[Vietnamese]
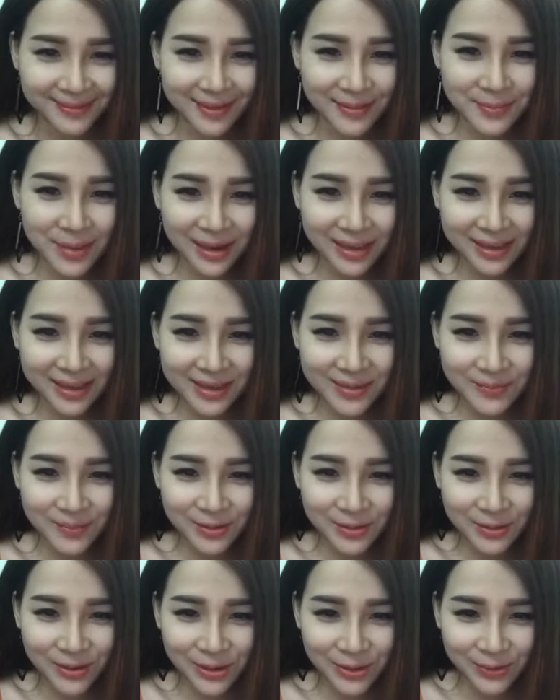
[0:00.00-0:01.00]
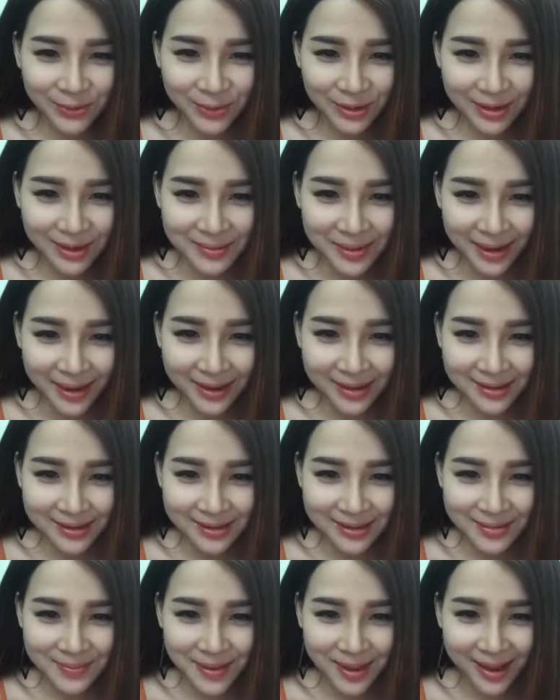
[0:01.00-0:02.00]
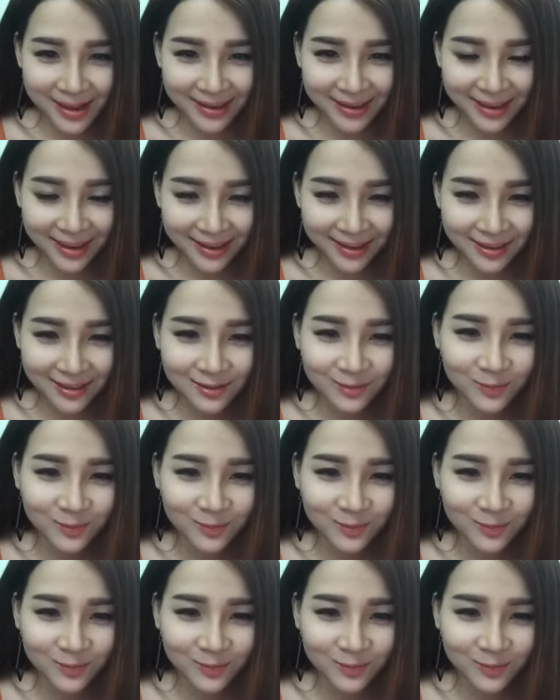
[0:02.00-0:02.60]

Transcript: Bắn chim nhiều nhiều rồi đi bắt xếp hàng nha.